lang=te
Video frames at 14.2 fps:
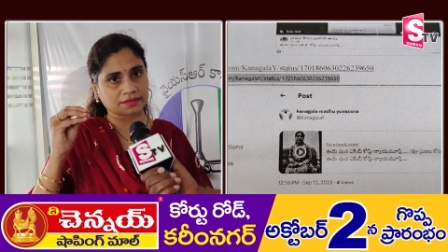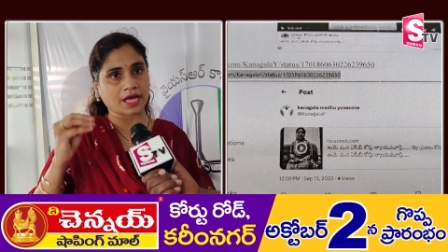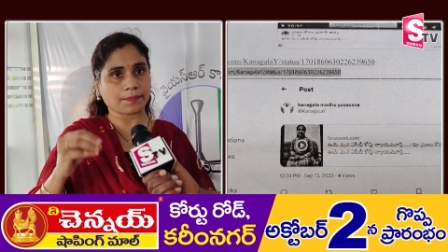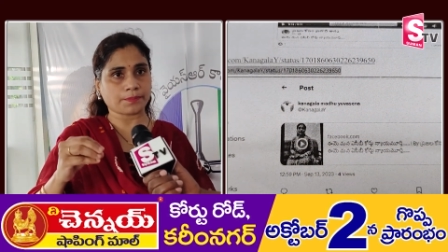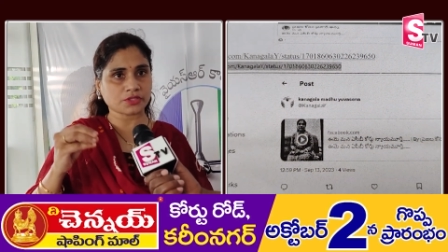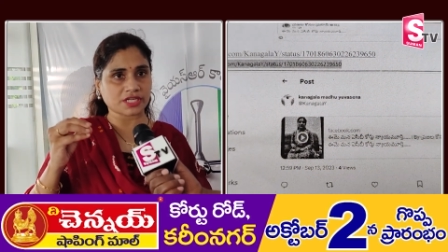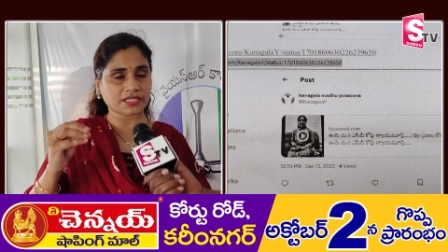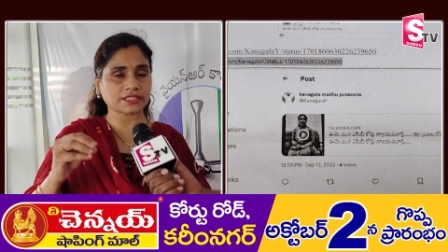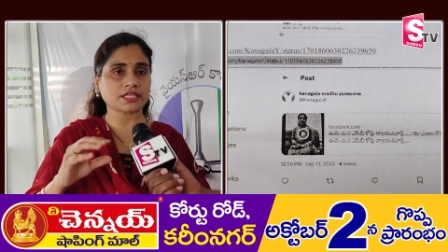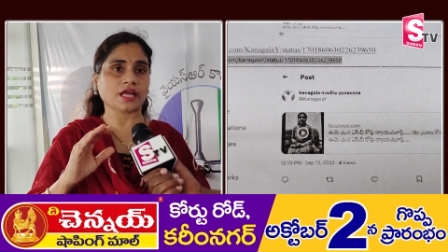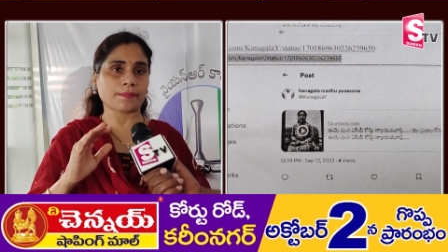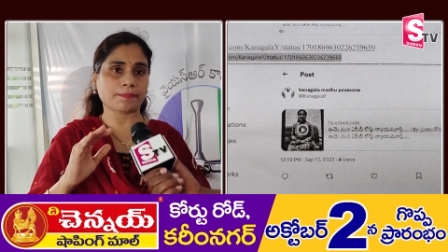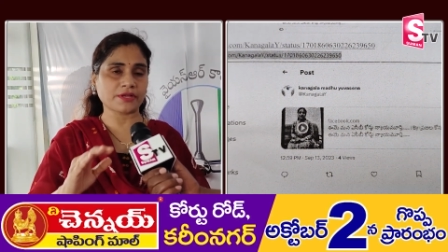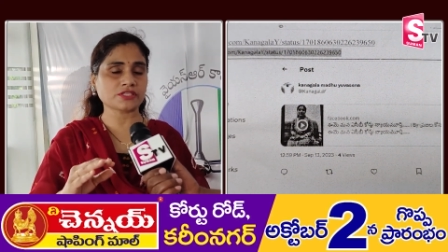తప్పు చేస్తే
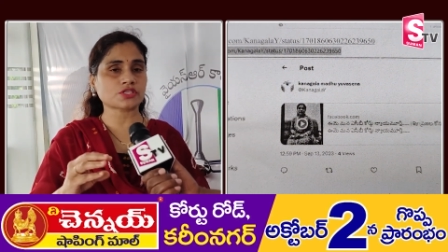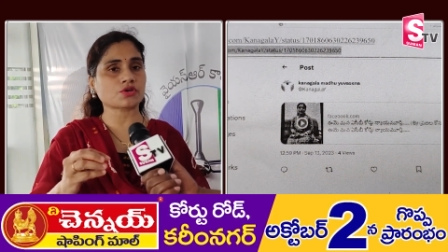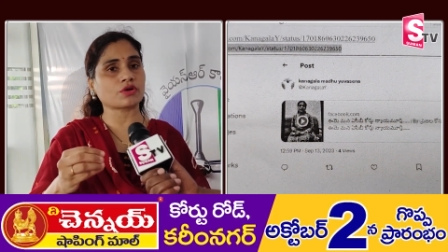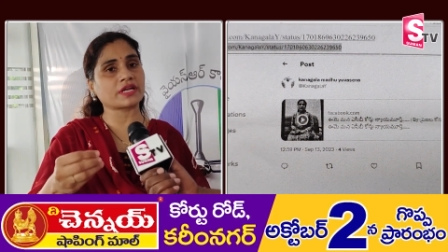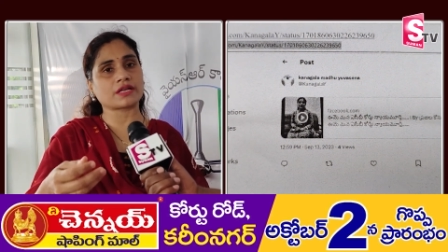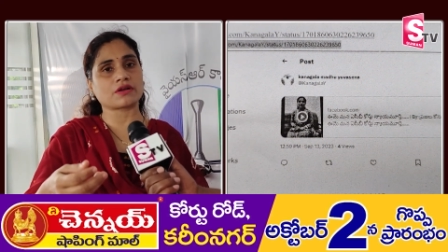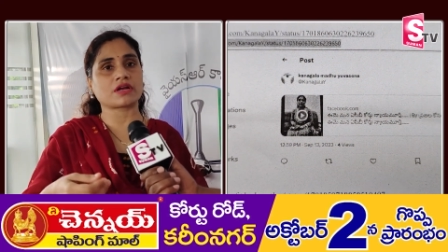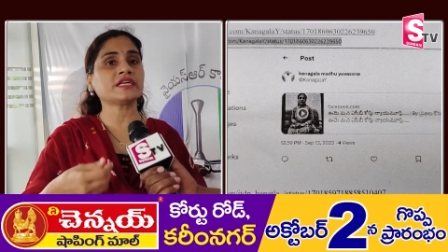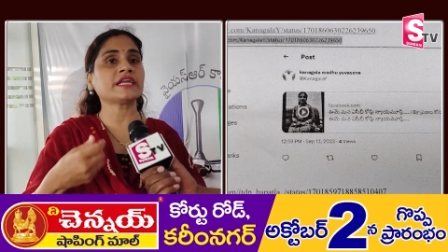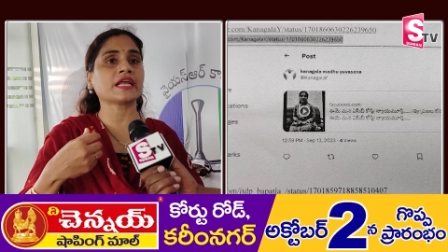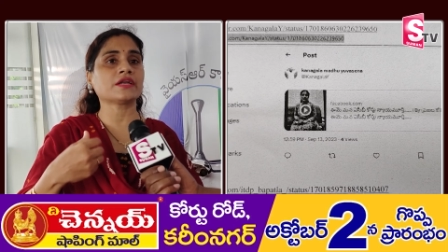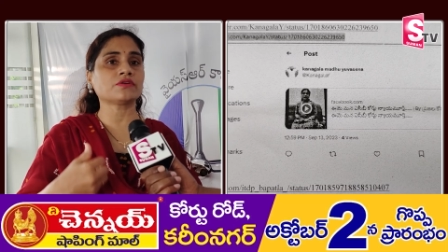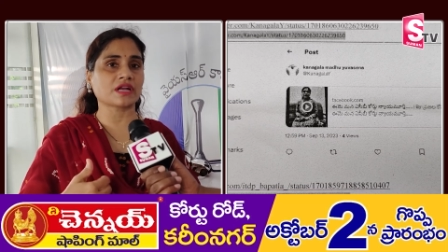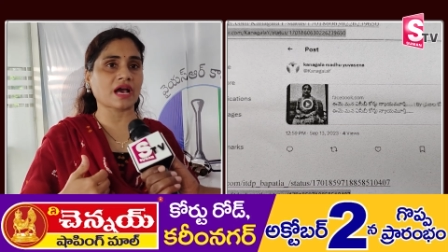తప్పించుకోలేరు అని
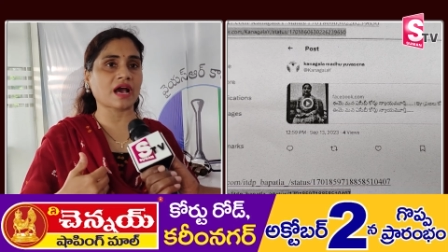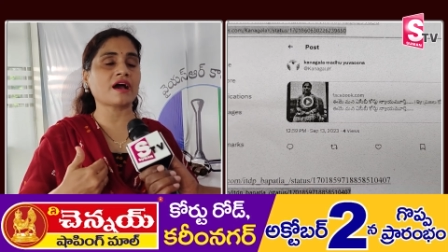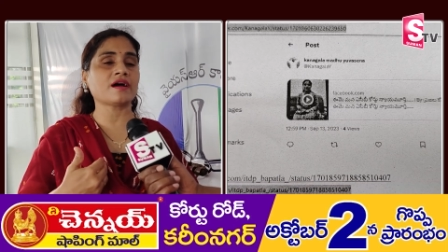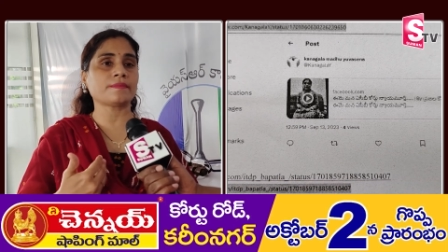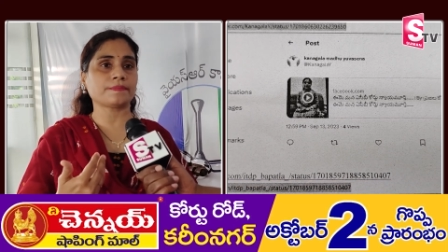నేను నా